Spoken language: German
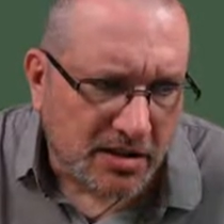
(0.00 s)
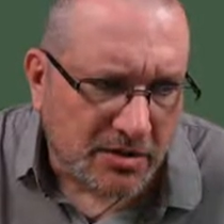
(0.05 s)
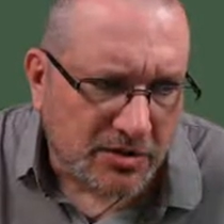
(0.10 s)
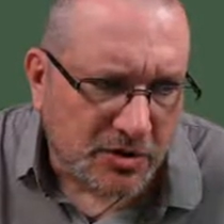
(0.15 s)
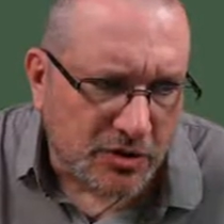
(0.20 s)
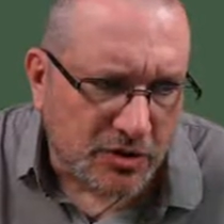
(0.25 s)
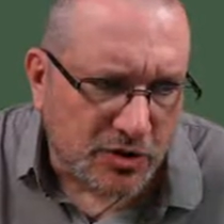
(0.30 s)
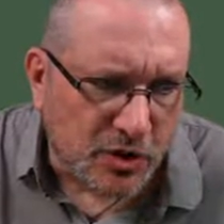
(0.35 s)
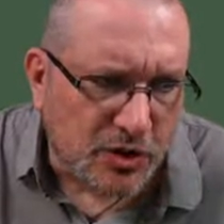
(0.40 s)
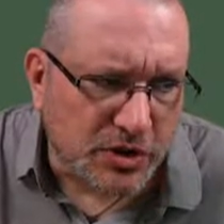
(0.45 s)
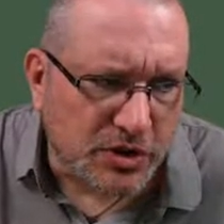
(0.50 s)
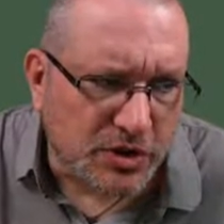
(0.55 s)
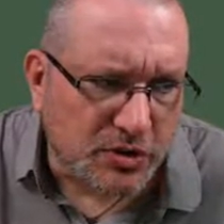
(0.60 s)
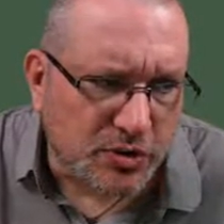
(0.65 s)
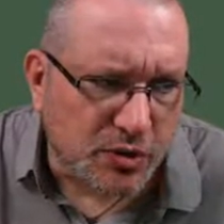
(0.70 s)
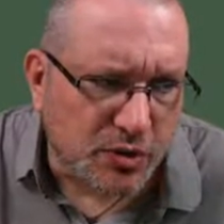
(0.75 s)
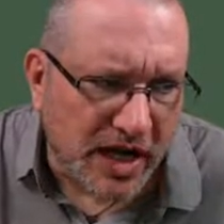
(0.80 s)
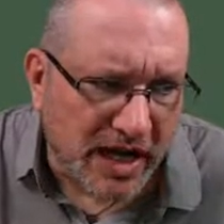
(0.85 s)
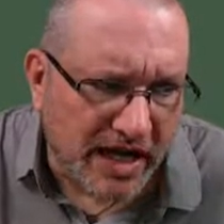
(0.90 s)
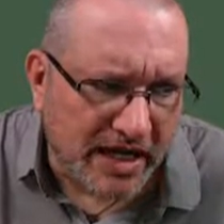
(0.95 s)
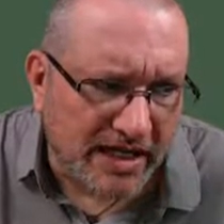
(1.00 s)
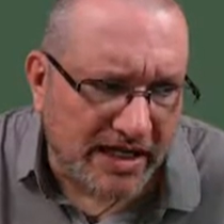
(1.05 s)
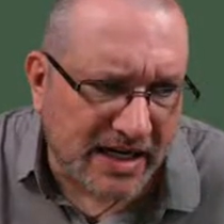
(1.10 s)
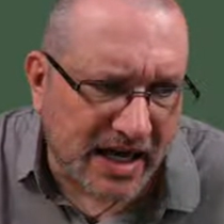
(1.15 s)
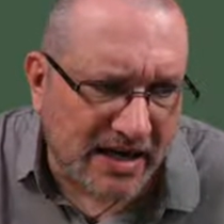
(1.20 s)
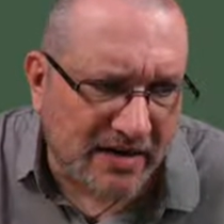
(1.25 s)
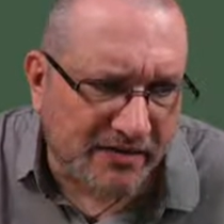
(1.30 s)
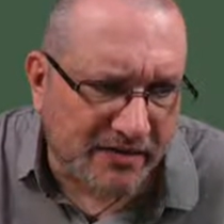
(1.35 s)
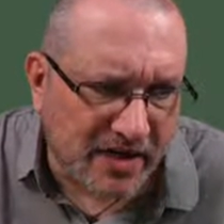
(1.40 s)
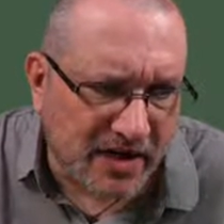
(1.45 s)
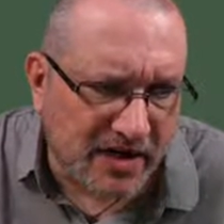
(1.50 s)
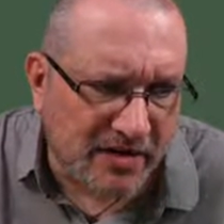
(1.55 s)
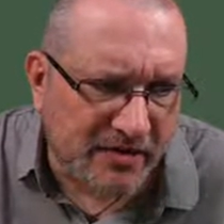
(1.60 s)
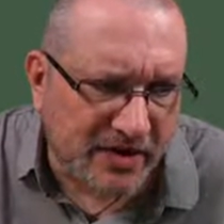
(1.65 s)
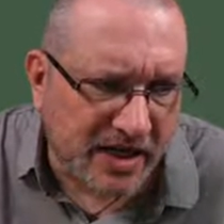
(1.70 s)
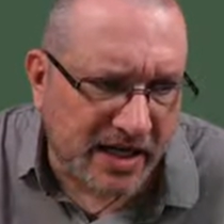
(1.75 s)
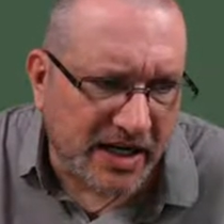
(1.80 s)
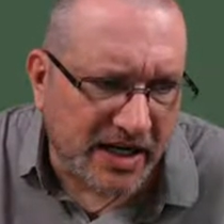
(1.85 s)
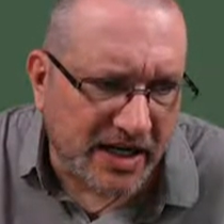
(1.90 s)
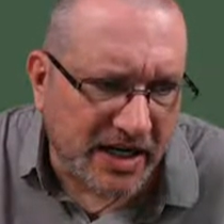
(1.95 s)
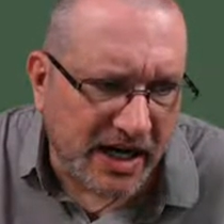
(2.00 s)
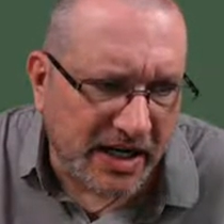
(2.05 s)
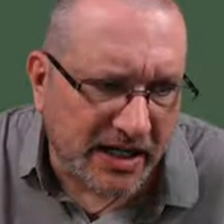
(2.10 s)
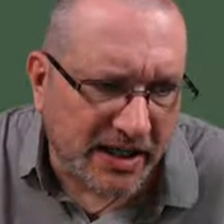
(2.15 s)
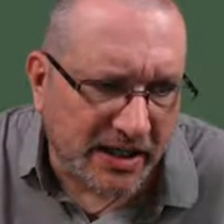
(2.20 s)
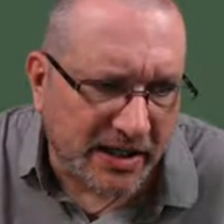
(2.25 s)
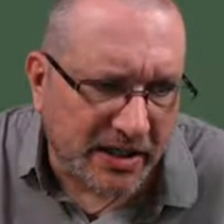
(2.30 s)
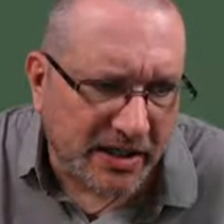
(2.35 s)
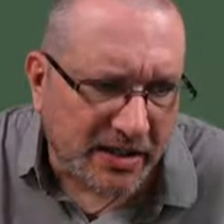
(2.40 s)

»So sollst du gegen deinen Willen wieder hinein.